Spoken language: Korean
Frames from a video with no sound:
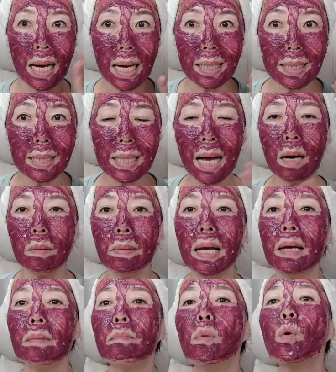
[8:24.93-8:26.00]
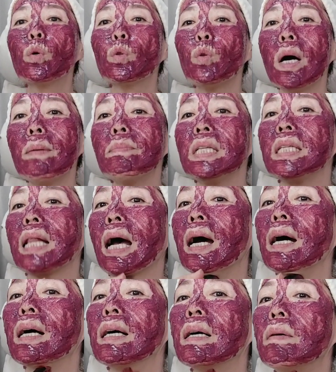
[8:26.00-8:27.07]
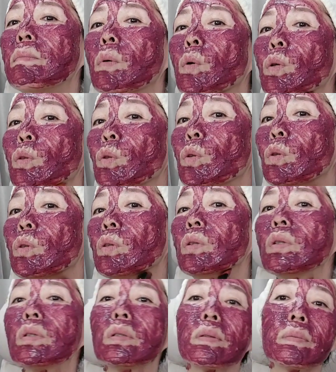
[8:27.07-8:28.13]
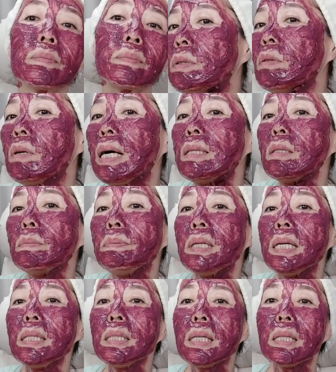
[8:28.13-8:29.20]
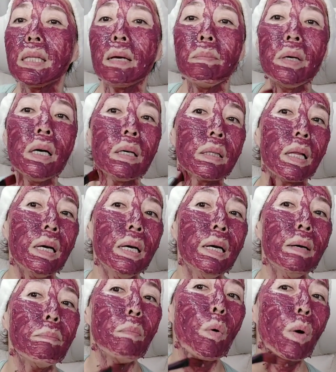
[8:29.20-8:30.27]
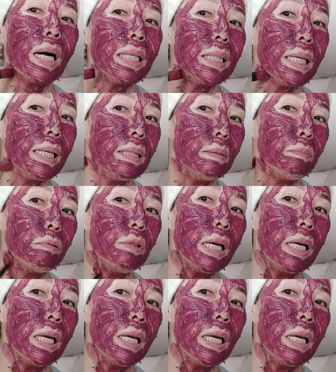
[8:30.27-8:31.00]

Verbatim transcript: 하신 다음에 목도 합니다. 목도 스푼으로 한 스푼 하시게 되면 목까지 하는